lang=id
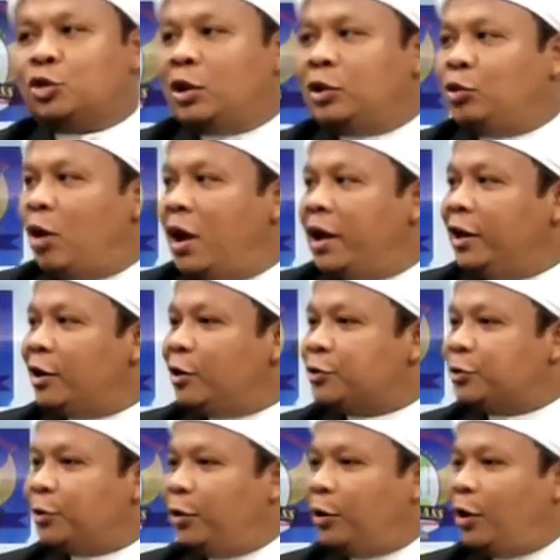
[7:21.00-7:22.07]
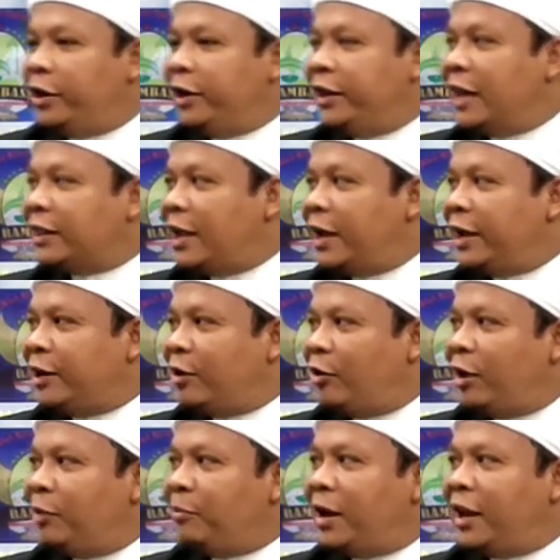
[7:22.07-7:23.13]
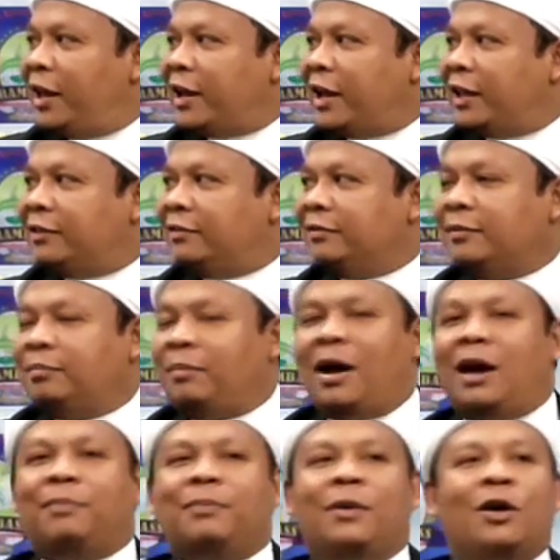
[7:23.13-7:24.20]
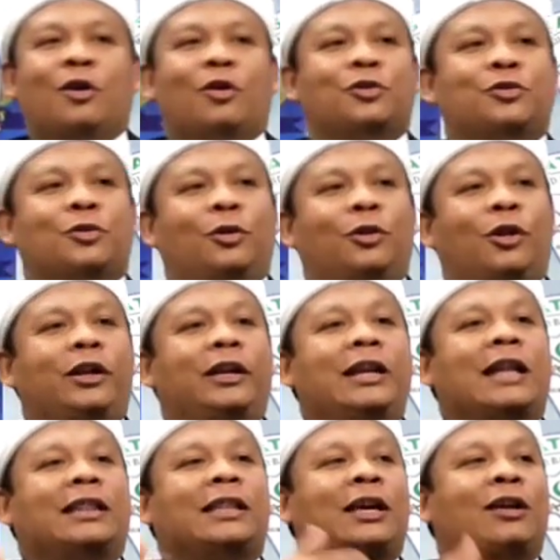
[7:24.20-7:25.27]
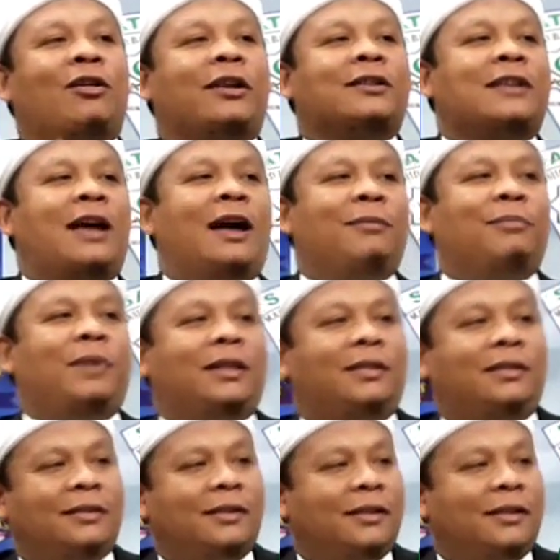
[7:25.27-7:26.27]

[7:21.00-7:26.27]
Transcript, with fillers: Suatu hari Rasulullah didatangin oleh malaikat. Maaf, Rasulullah didatangi oleh sahabat.